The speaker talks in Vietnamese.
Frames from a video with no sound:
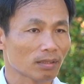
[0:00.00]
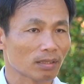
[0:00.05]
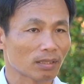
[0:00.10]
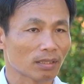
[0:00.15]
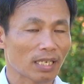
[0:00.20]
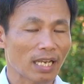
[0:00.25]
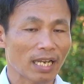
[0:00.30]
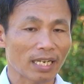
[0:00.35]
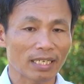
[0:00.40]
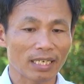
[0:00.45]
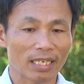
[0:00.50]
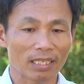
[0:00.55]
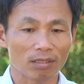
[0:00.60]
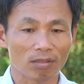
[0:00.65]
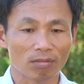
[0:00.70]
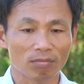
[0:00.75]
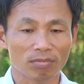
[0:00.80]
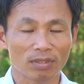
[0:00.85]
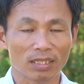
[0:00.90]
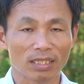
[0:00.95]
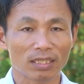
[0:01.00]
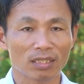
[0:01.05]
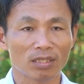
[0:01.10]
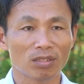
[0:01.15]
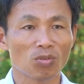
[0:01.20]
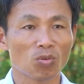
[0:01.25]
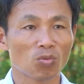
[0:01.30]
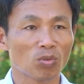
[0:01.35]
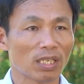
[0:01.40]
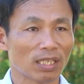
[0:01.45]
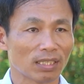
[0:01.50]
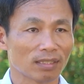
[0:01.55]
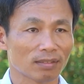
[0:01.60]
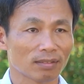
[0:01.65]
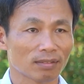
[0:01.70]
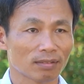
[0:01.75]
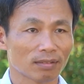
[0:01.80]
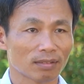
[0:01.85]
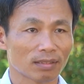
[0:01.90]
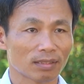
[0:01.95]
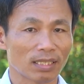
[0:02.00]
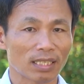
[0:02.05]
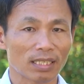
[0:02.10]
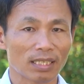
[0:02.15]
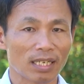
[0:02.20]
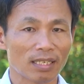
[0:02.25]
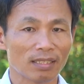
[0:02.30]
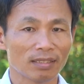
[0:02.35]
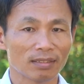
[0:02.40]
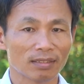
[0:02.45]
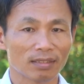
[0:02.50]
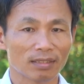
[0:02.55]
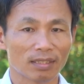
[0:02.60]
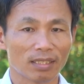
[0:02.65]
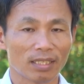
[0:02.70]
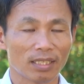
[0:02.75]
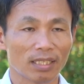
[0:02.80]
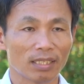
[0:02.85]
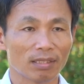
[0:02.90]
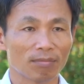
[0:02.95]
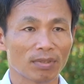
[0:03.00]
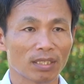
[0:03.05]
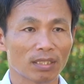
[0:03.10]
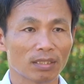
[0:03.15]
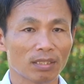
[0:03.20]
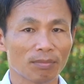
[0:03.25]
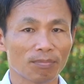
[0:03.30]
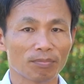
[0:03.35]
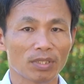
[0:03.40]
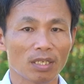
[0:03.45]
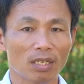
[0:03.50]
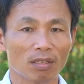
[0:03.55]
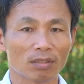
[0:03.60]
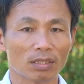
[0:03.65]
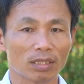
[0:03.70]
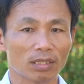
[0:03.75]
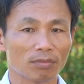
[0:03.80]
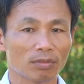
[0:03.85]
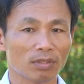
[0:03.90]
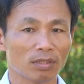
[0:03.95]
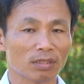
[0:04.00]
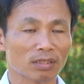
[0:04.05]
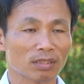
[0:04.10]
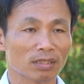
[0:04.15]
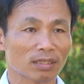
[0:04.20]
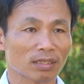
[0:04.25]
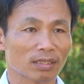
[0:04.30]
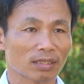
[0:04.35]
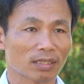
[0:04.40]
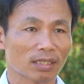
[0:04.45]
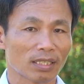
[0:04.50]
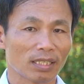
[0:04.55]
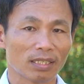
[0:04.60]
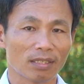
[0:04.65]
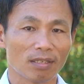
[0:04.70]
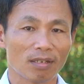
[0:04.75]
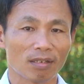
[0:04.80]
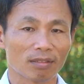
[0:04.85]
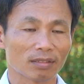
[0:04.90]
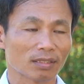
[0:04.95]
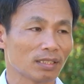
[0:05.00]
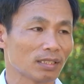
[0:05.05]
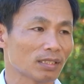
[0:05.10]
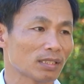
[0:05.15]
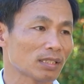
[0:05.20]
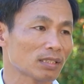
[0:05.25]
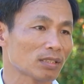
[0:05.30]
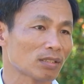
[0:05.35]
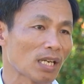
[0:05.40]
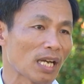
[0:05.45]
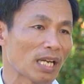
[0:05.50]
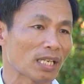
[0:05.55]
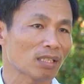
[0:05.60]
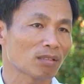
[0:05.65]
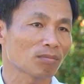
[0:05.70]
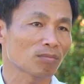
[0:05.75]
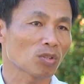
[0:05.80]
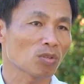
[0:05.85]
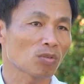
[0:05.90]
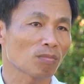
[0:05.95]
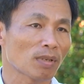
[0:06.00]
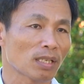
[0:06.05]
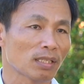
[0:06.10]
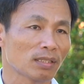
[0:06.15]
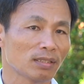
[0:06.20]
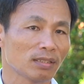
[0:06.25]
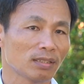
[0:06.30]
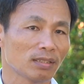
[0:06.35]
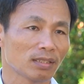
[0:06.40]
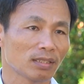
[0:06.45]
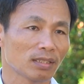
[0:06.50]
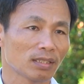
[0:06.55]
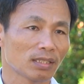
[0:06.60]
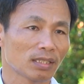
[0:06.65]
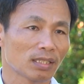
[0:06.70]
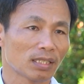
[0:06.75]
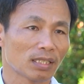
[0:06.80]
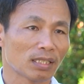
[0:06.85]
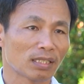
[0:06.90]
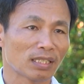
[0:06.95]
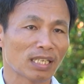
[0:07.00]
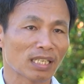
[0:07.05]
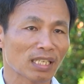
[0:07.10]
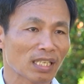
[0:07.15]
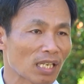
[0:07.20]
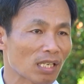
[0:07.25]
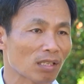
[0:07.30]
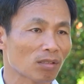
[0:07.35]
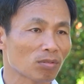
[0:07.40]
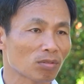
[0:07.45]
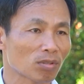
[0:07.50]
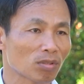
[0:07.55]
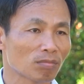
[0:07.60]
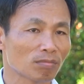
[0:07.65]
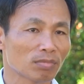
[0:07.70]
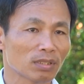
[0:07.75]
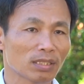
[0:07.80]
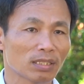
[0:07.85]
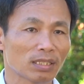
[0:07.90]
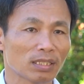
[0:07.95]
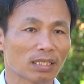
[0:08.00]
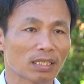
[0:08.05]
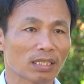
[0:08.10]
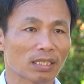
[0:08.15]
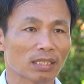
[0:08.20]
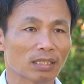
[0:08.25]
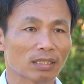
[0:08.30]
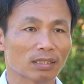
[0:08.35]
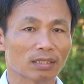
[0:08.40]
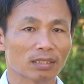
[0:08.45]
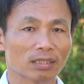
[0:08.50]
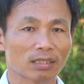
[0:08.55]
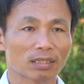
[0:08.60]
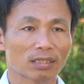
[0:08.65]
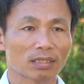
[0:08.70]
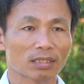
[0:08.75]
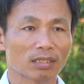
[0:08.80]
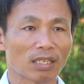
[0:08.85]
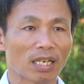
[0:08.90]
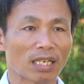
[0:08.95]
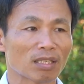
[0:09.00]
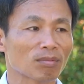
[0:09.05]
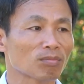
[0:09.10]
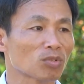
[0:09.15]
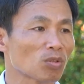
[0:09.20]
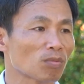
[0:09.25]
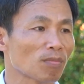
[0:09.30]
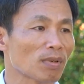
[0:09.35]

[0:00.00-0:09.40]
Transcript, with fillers: à, đây là cũng là cái nguồn lực rất lớn để mà giúp cho địa phương để đạt được cái xã nông thôn mới à, nâng cao cũng như là cái xã nông